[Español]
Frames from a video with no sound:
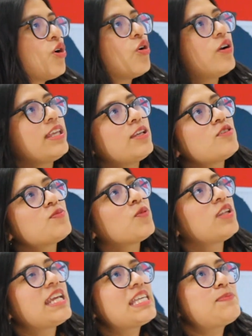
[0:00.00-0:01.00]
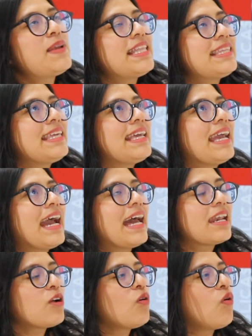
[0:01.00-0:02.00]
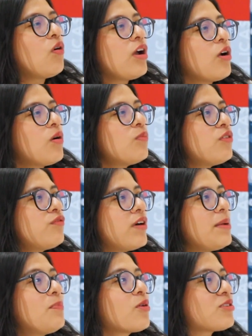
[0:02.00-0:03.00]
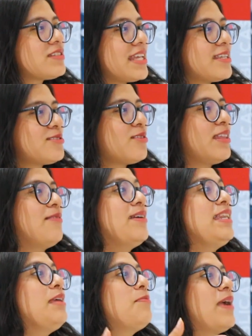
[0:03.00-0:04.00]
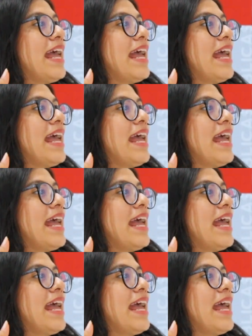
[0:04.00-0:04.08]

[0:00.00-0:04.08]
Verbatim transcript: Oye, ¿nos podrías platicar cómo fue el proceso de venir para